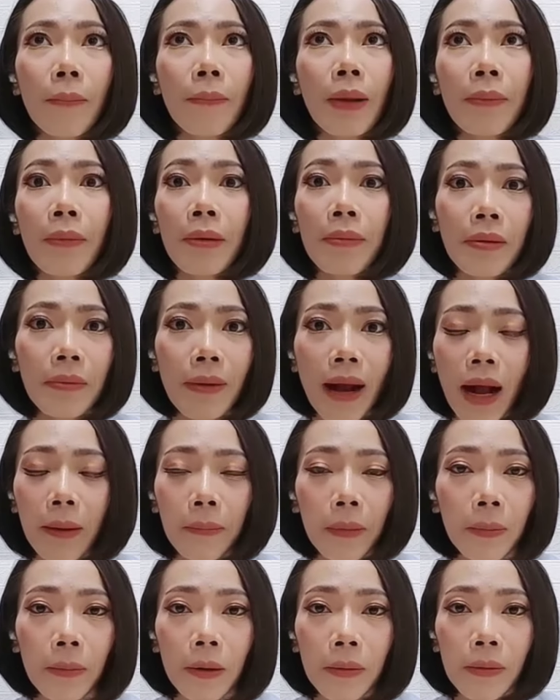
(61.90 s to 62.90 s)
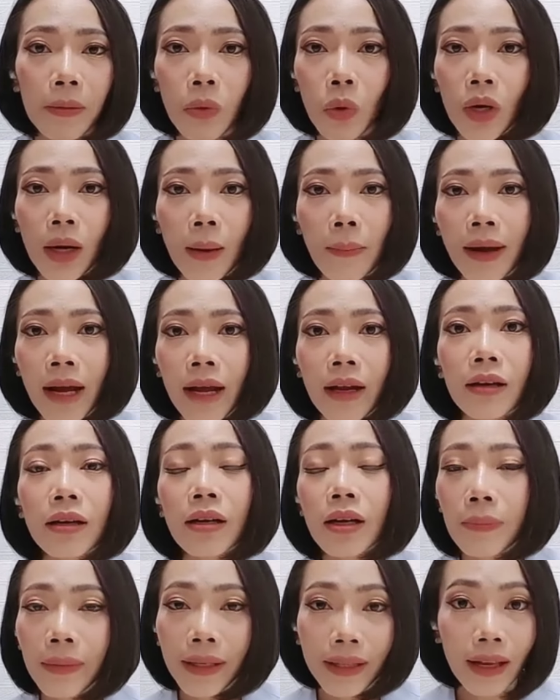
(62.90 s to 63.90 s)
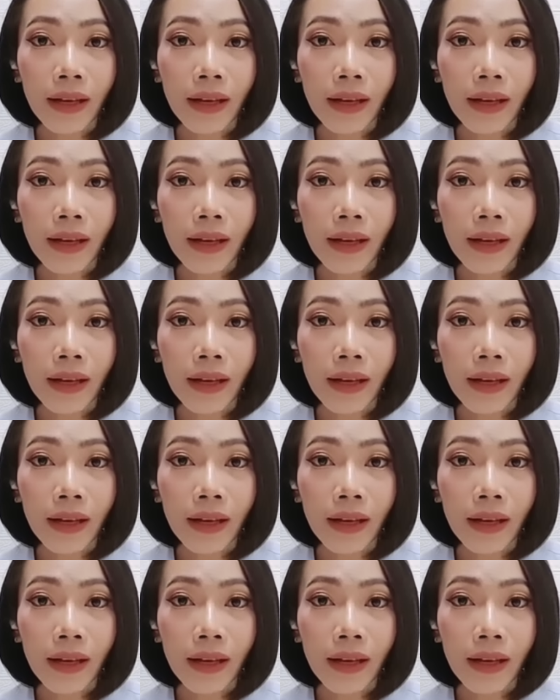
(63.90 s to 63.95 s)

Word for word: มันไม่มีผักมันไม่มีผลไม้เลยมี